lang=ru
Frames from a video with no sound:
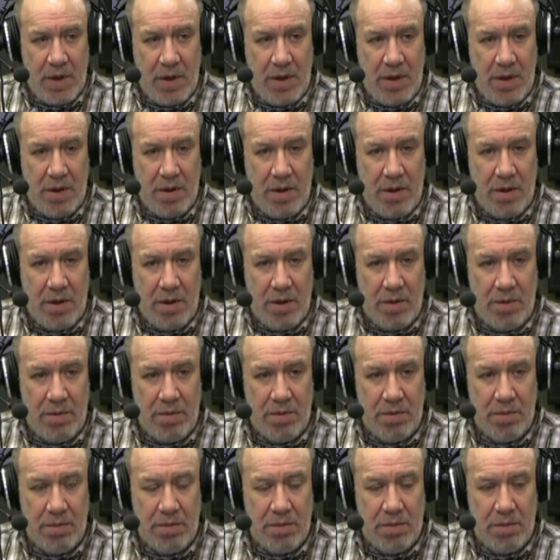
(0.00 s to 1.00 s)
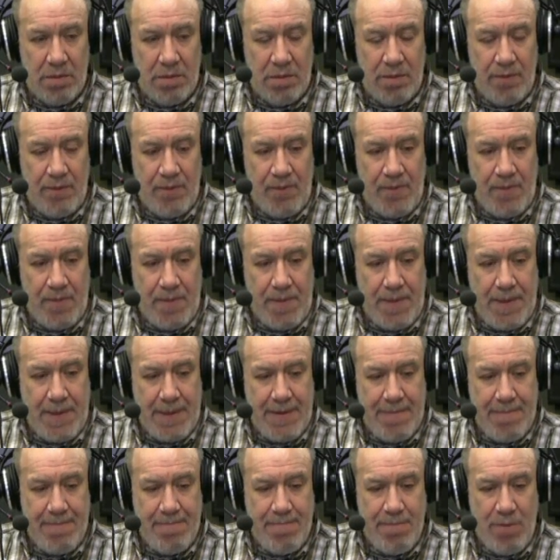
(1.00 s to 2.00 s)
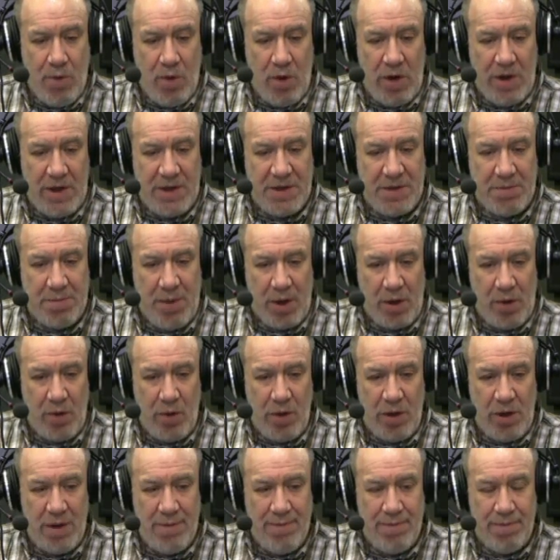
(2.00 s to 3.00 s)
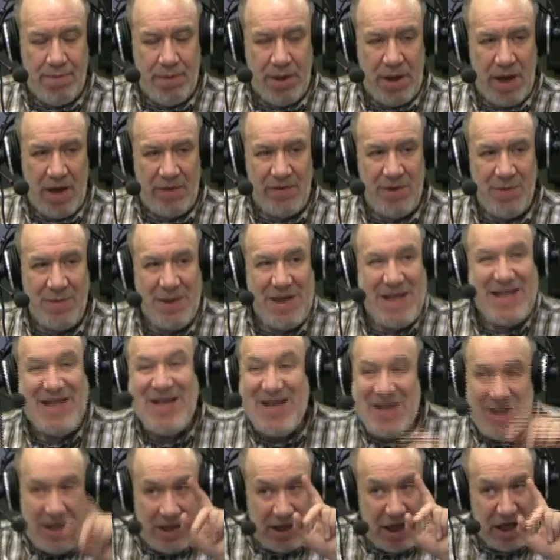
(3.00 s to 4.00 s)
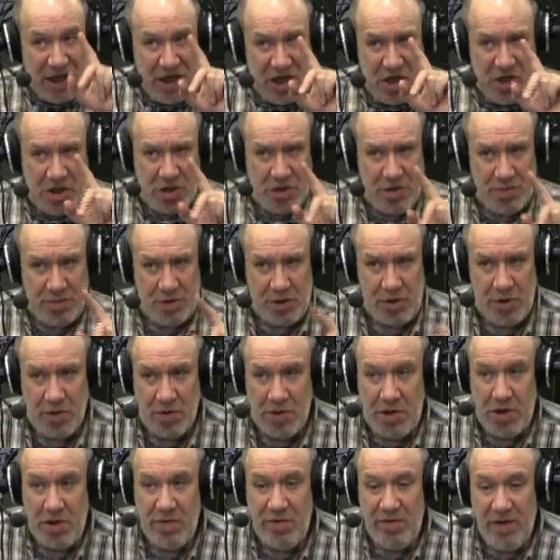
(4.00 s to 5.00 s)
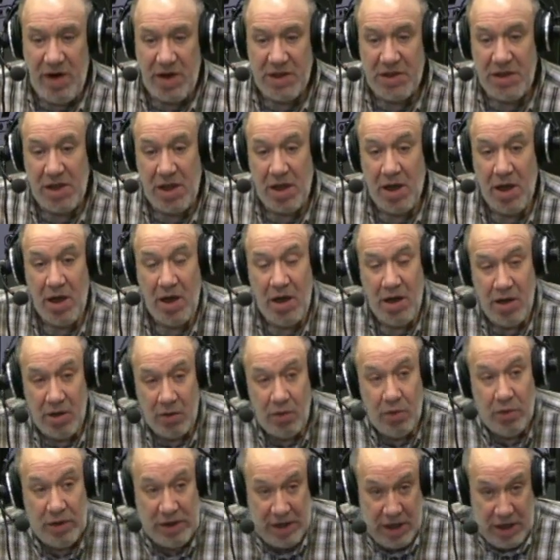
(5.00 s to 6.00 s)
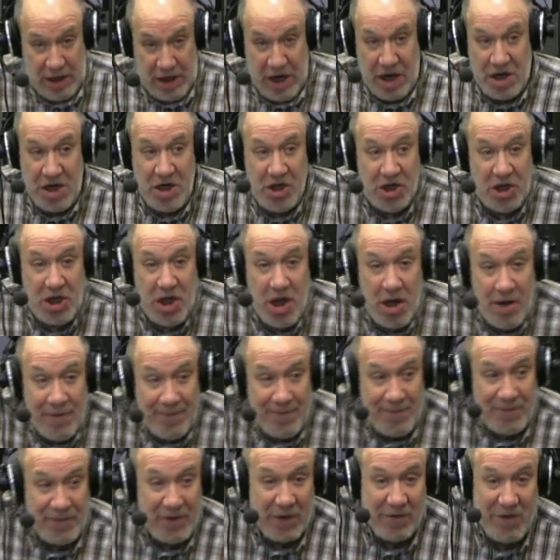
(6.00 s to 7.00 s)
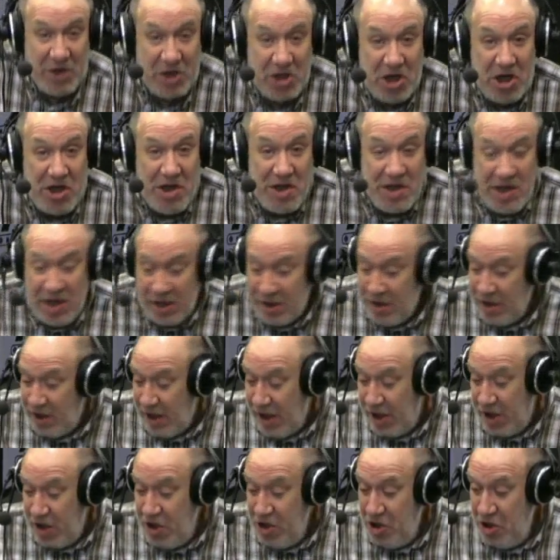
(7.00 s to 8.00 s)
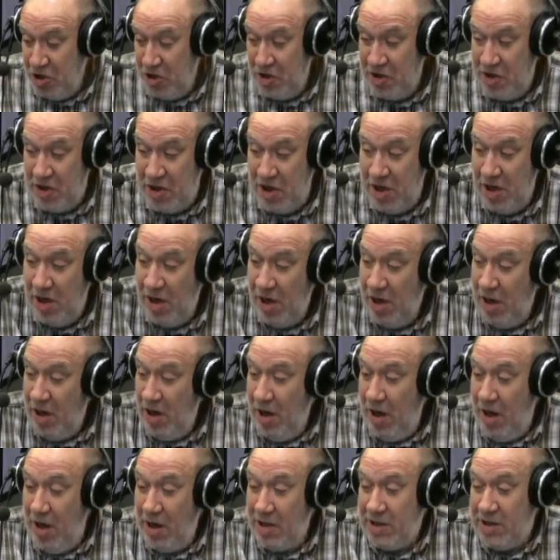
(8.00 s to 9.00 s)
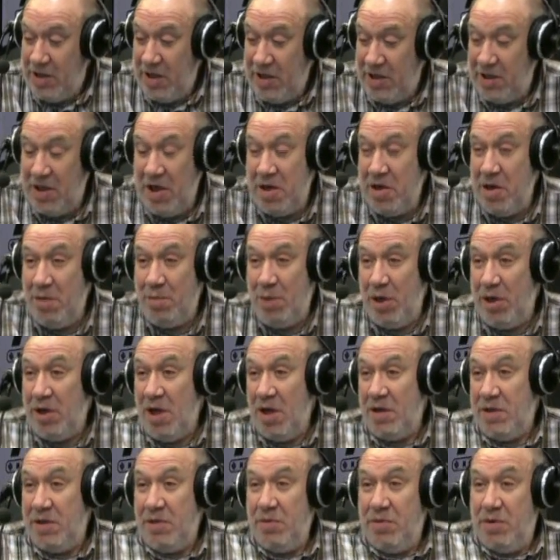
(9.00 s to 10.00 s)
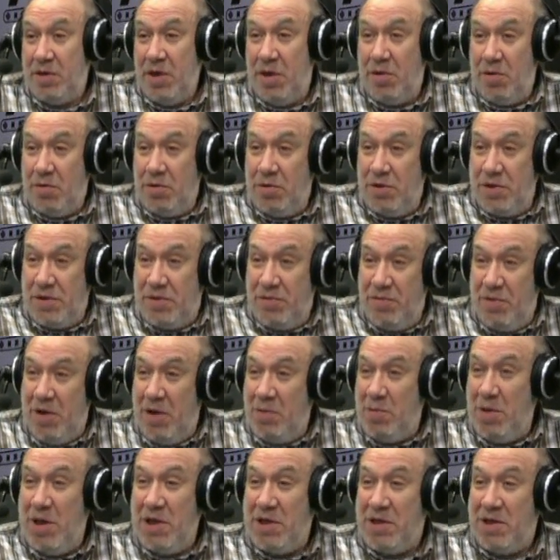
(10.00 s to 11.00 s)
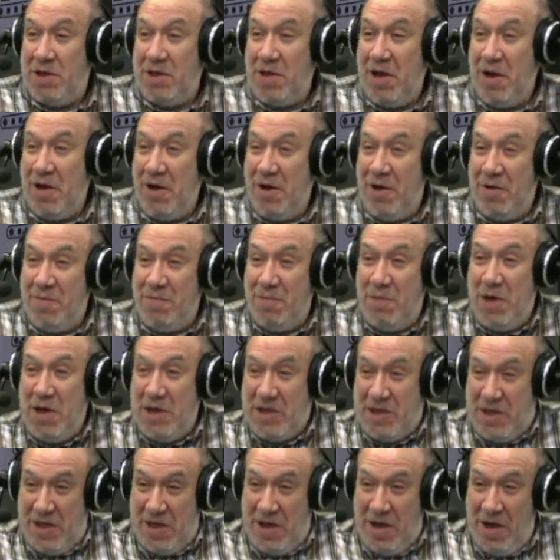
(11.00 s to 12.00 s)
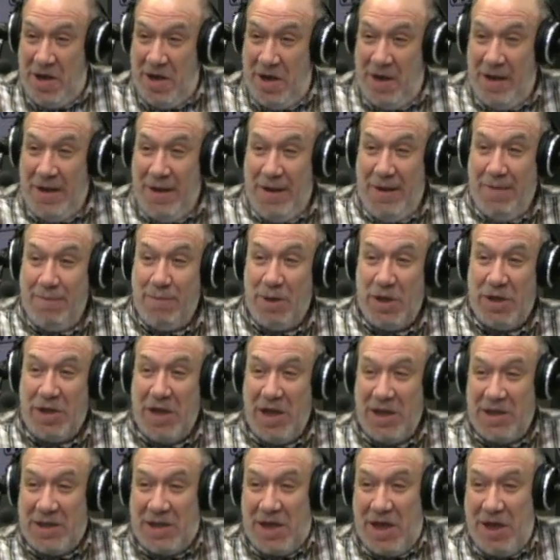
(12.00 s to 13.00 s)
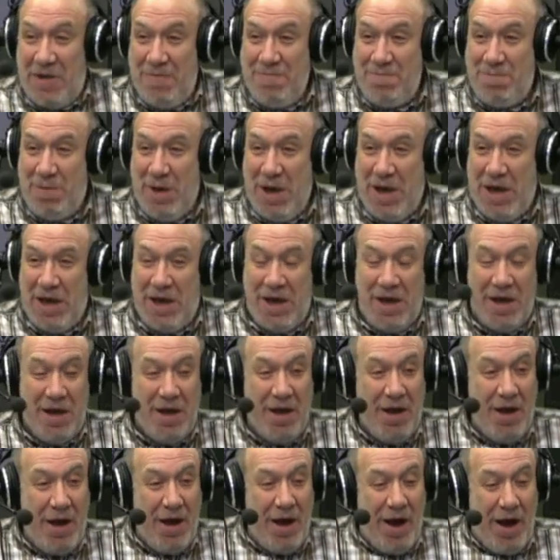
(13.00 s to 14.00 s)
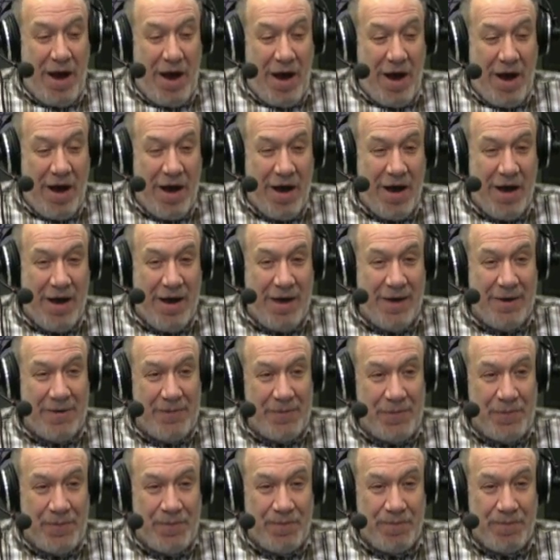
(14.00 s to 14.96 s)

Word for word: э, более спокойным, плавным и технологичным, что очень важно. Ну, конечно, вершина технологичности — это создание британского содружества на, ну, мест, да, на да, месте Британской, Британской империи. империи. Угу. А,